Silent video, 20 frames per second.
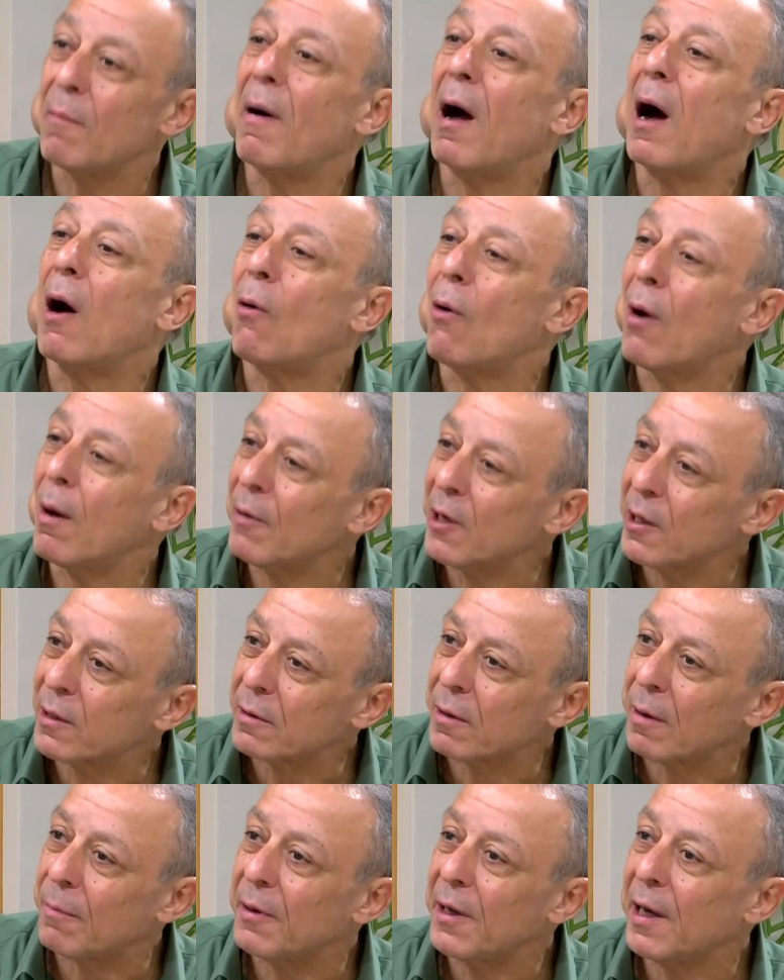مع عوامل
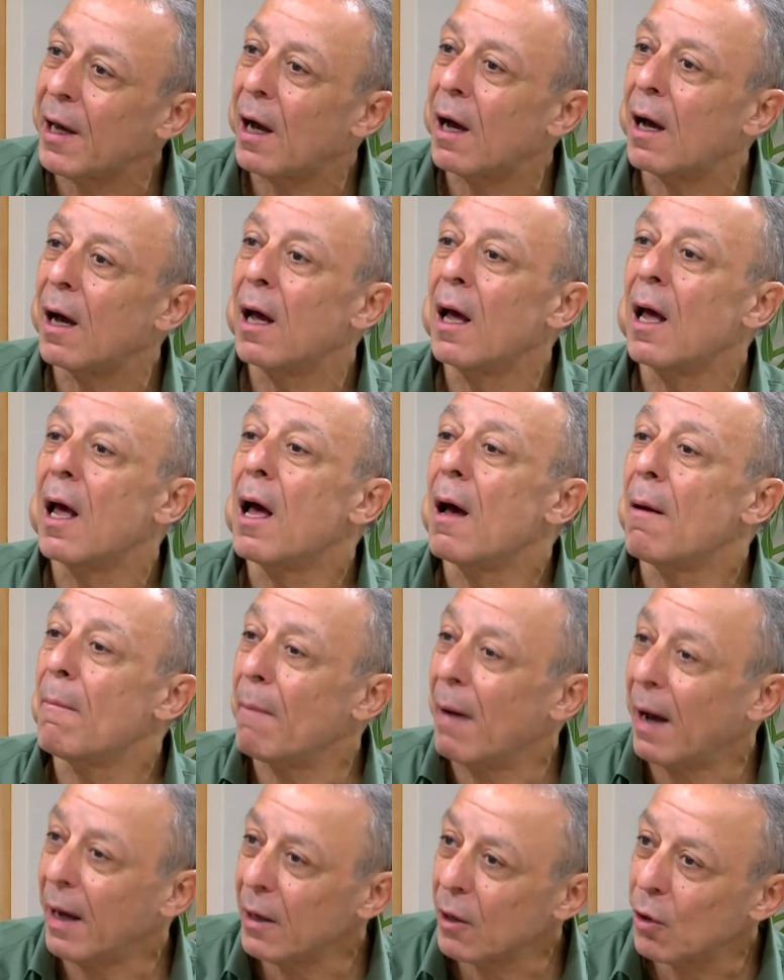الطبيعه
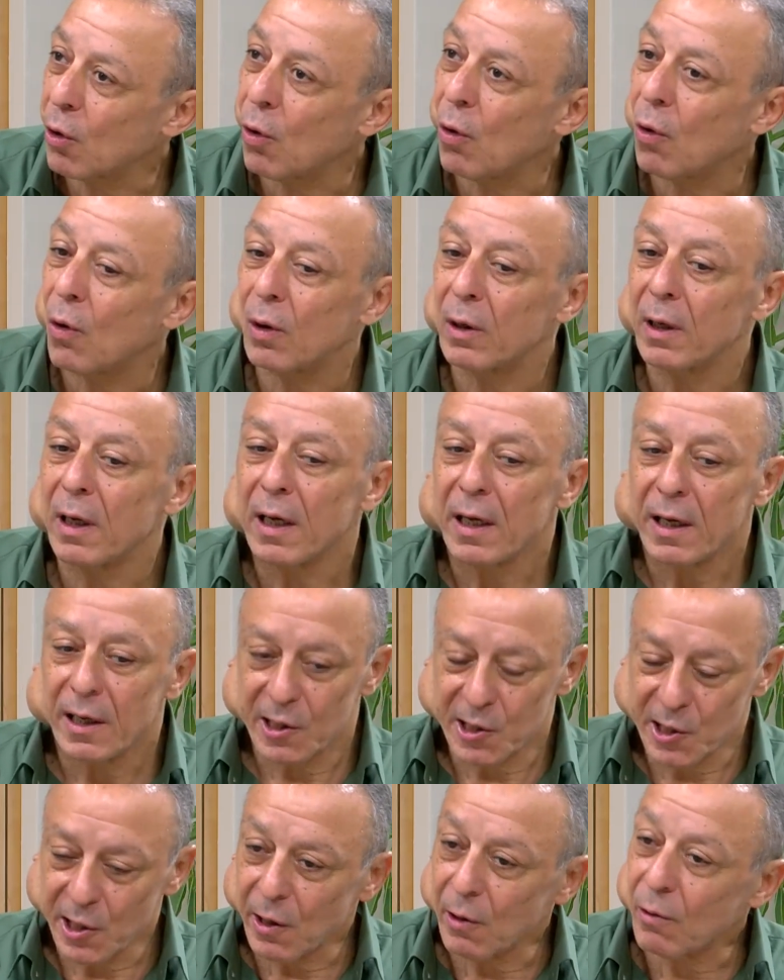مع الكون
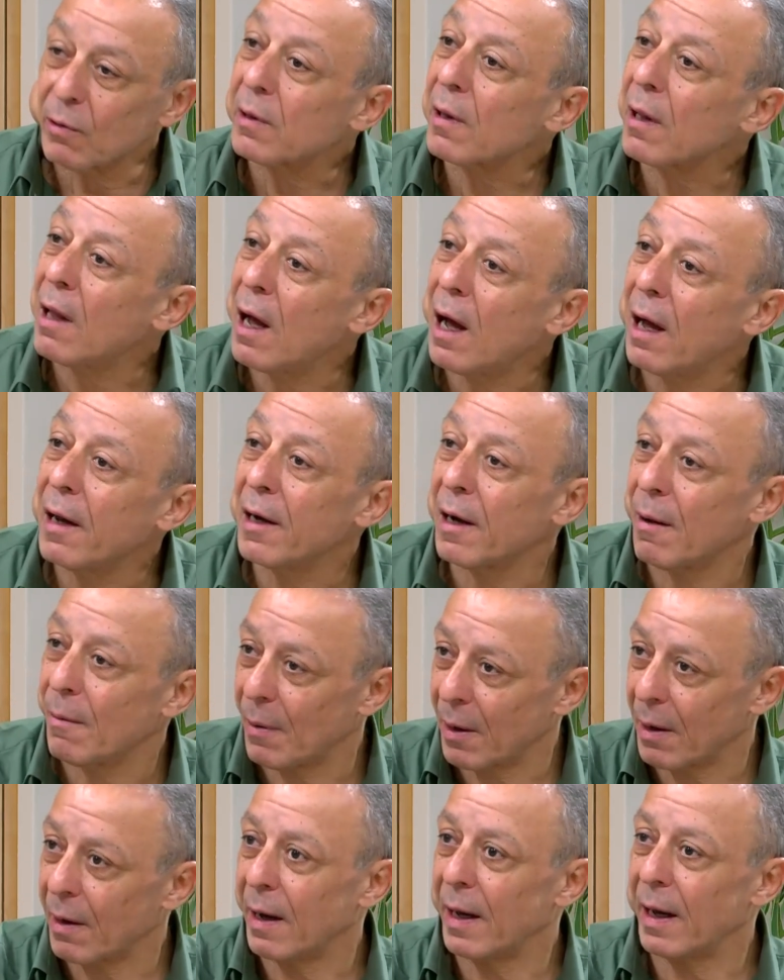يصير يطلع
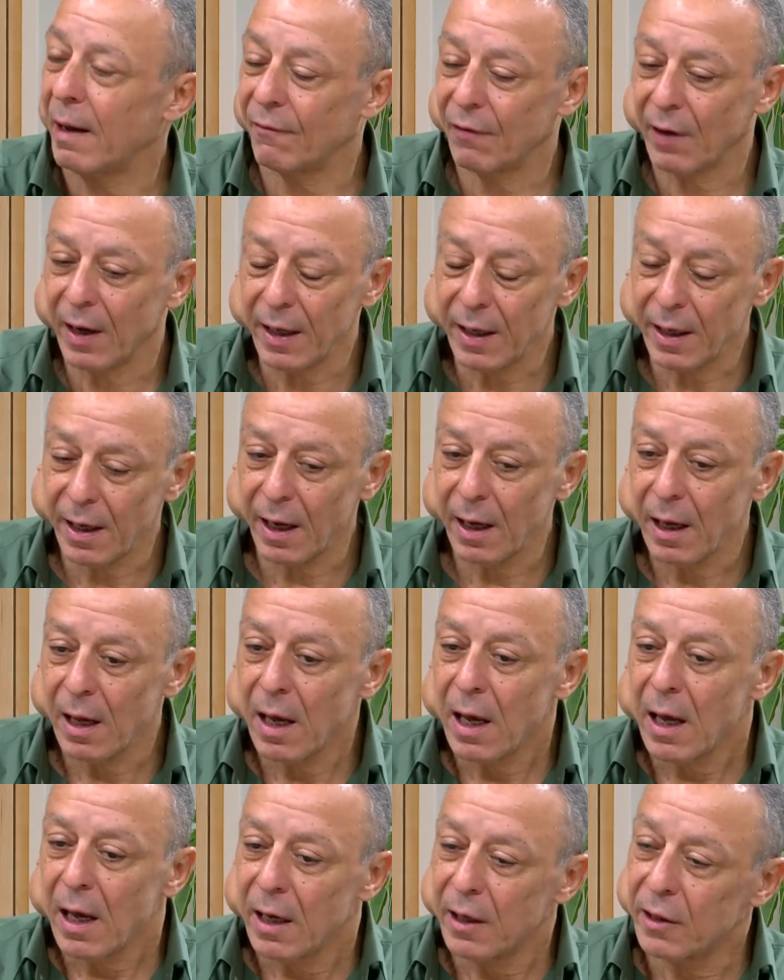لبرا يعني فهي
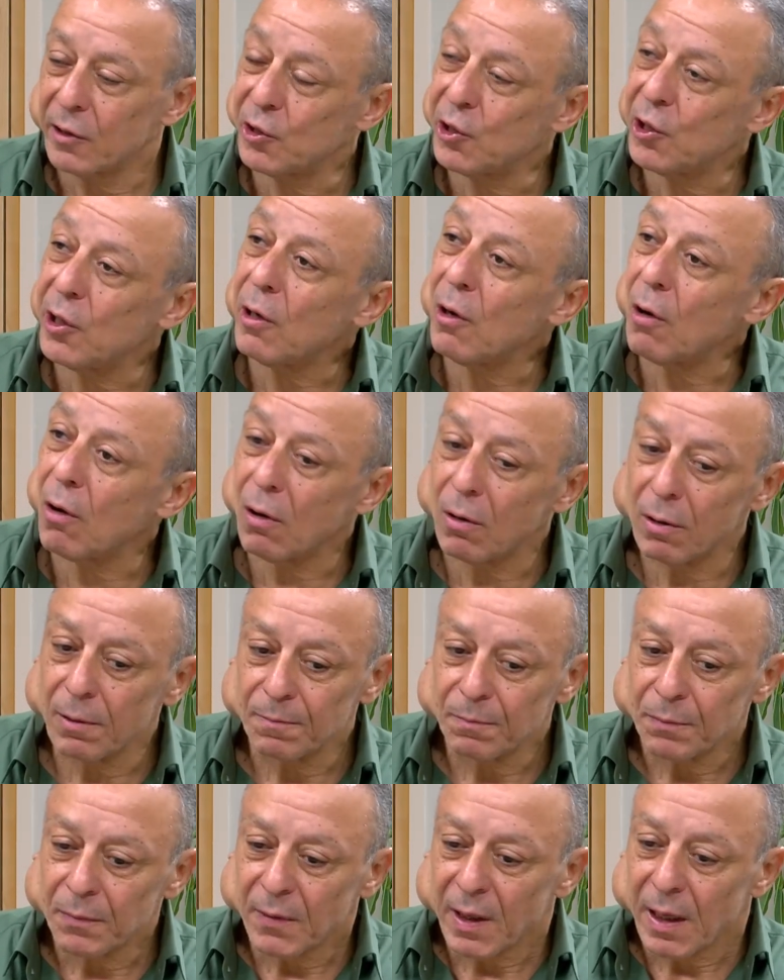التشيكون
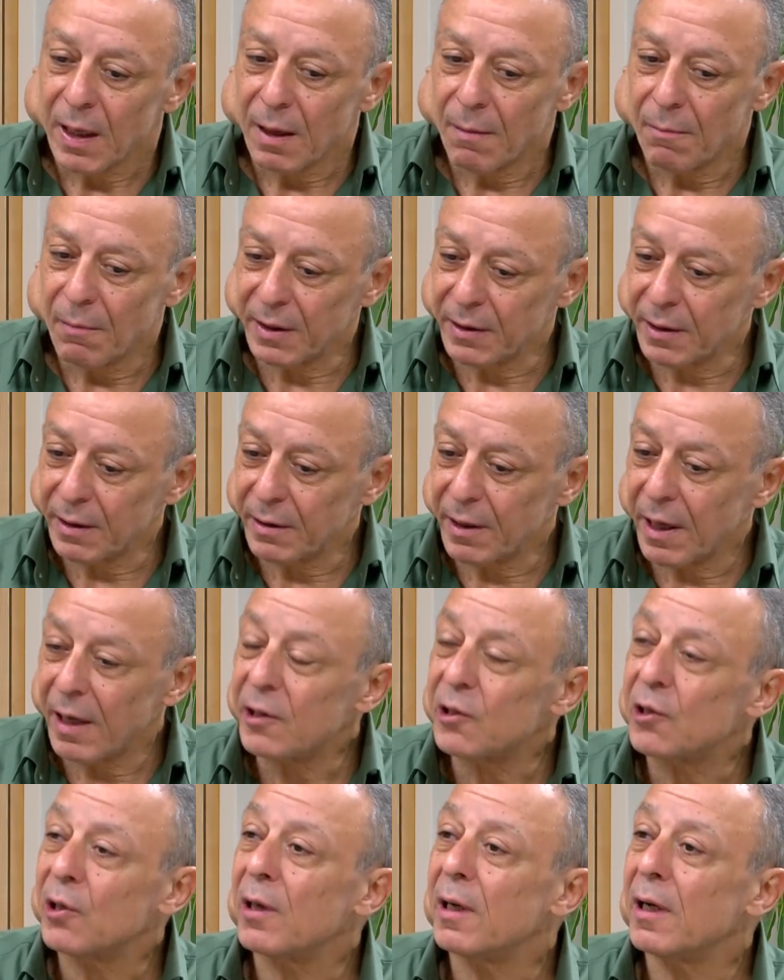
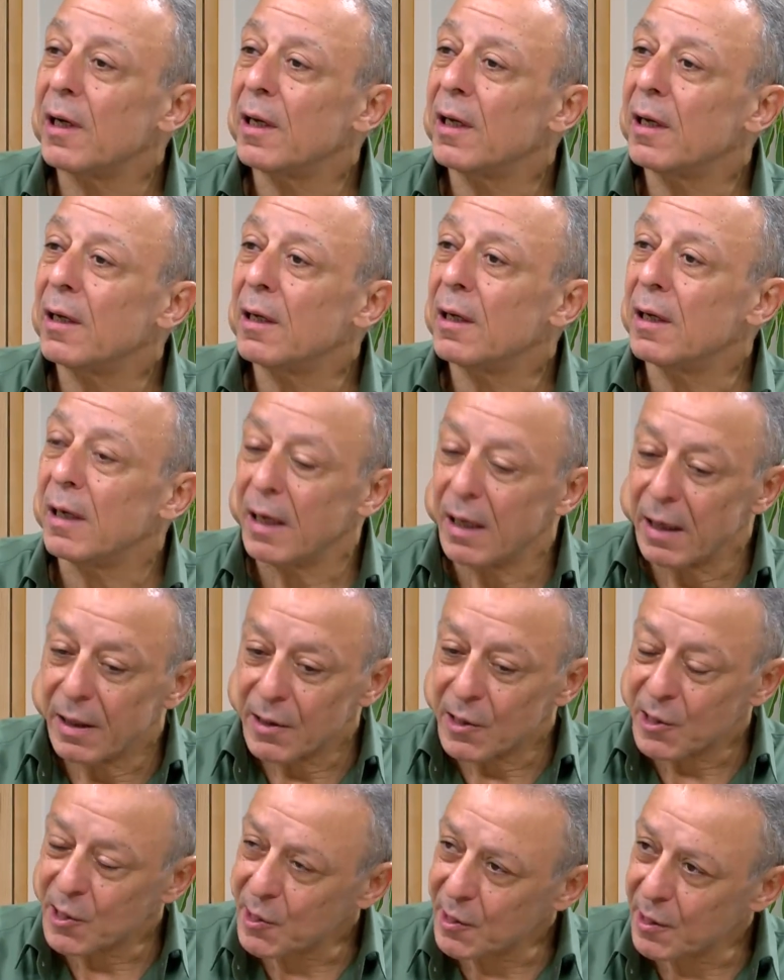مديتيشن ان
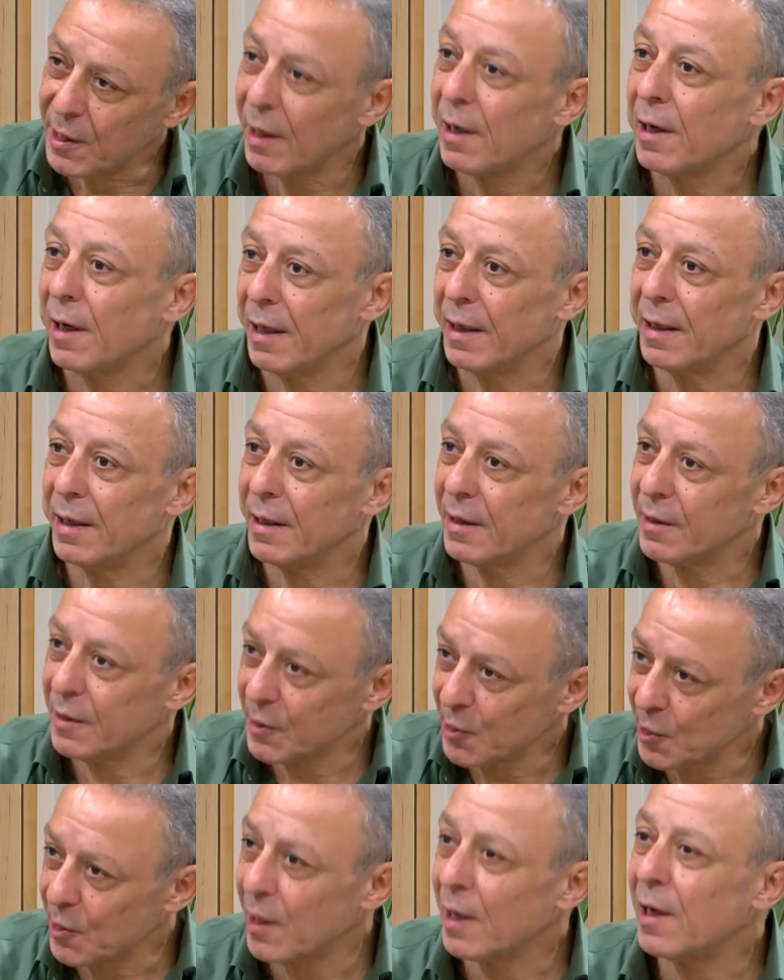ستيل ان
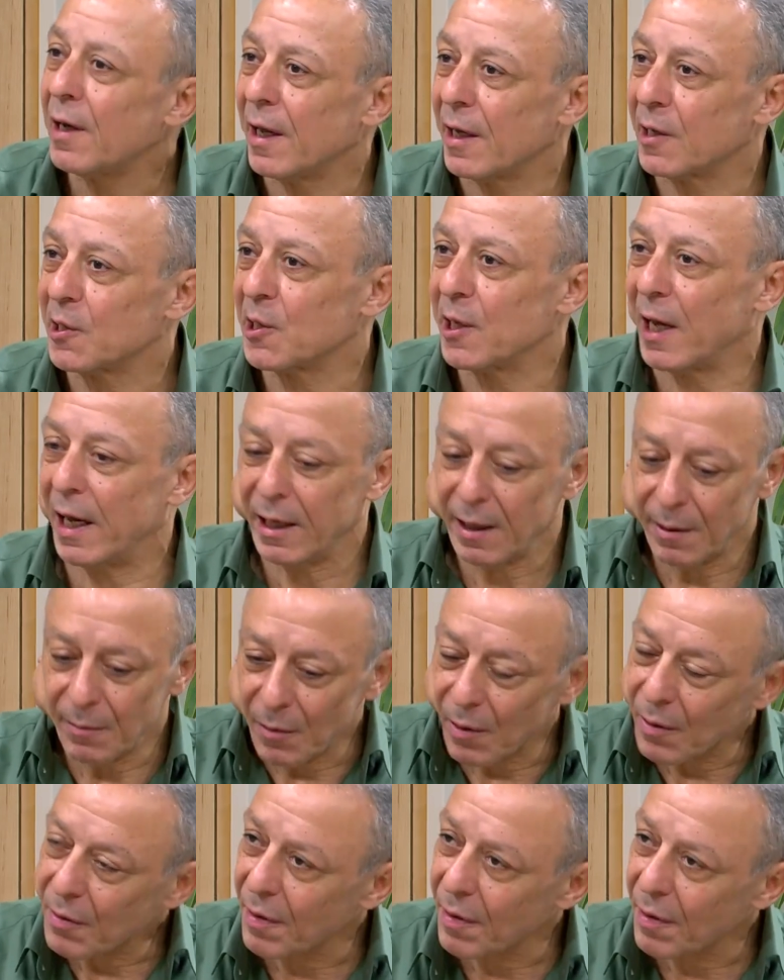ستيلنس يعني آه.